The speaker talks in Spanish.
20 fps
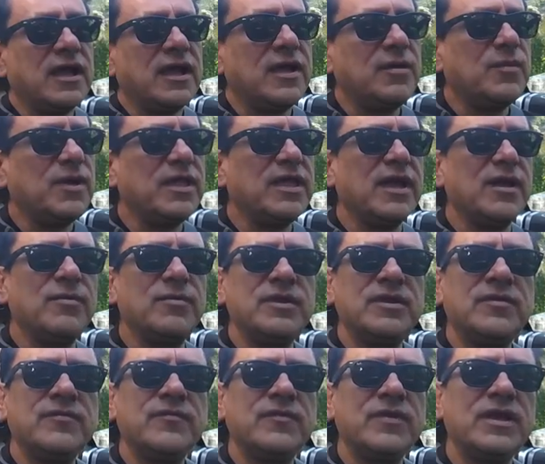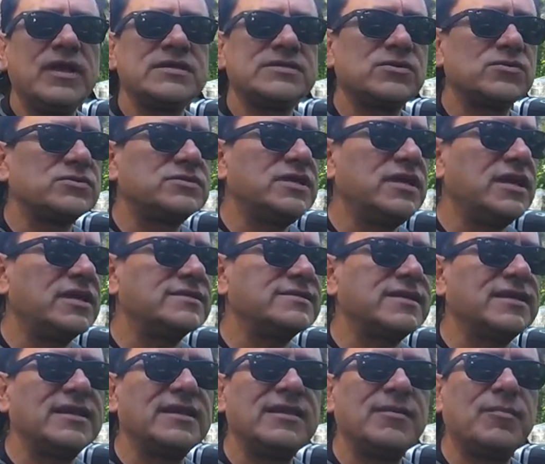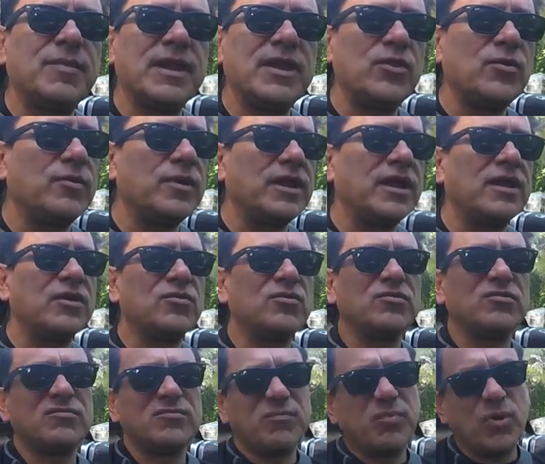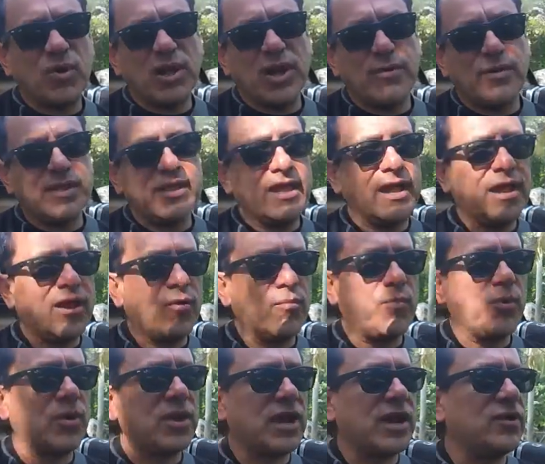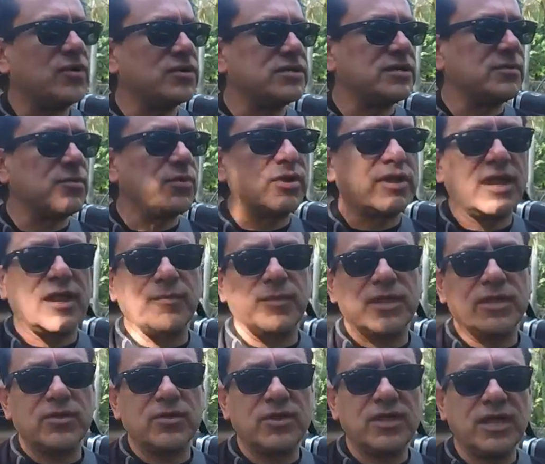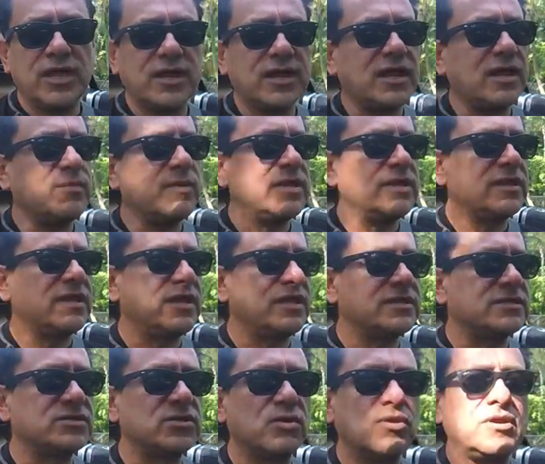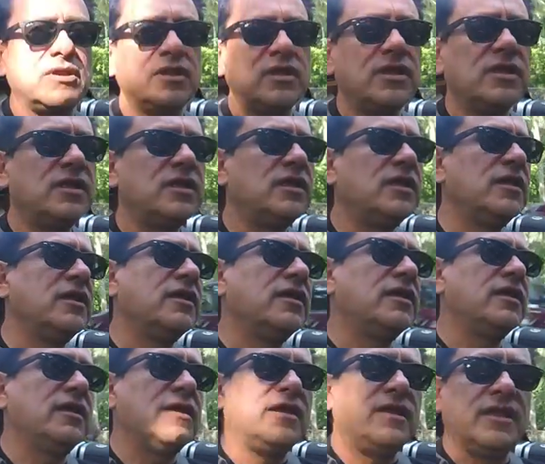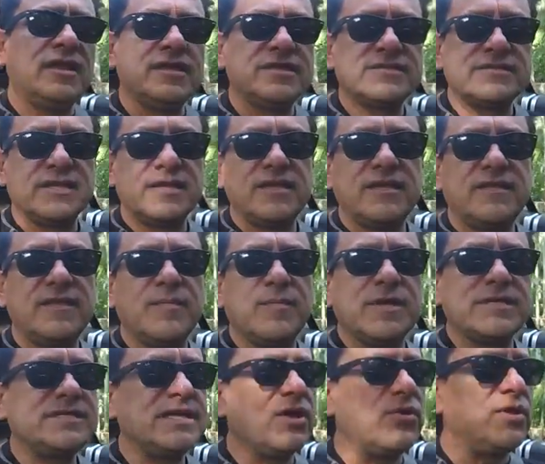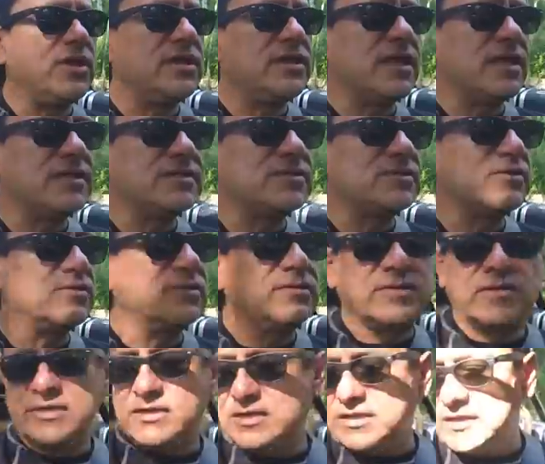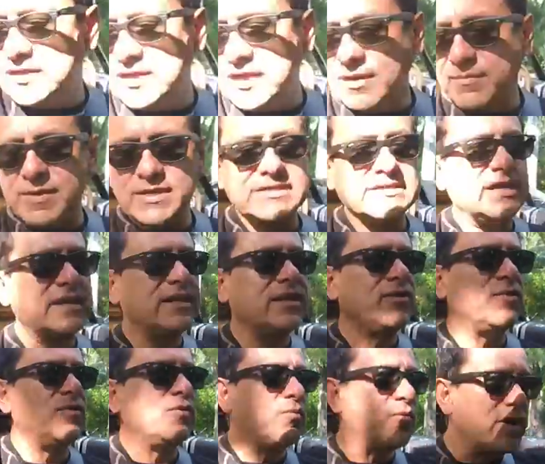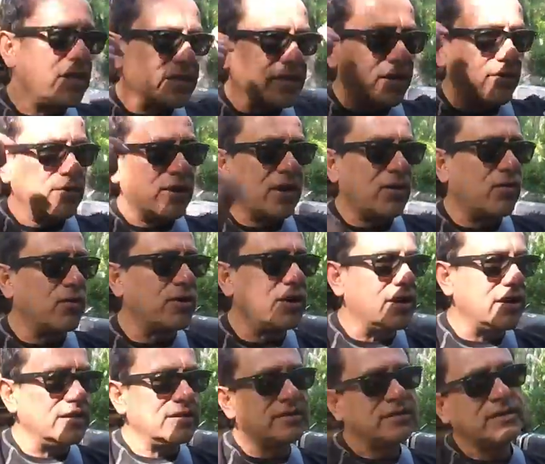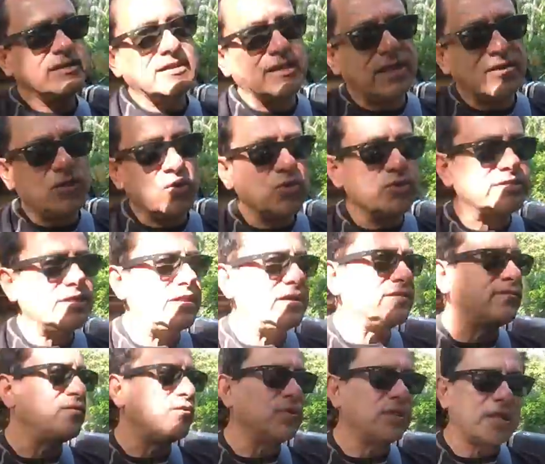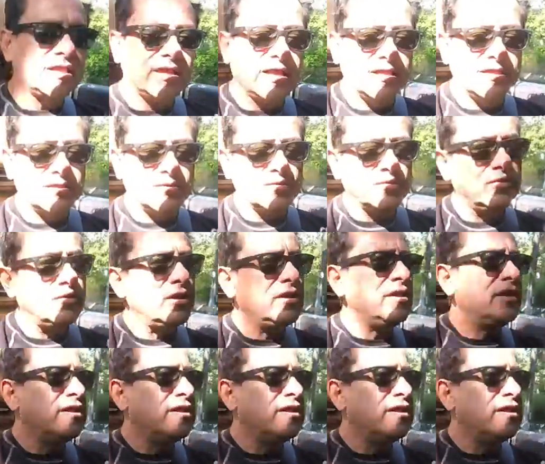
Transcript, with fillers: acá en Miami, estos días de, pleno verano, por la mañana o por la noche, porque al mediodía realmente el sol es eh, demasiado intenso y a pesar de que uno pueda tener una gorra, no se disfruta tanto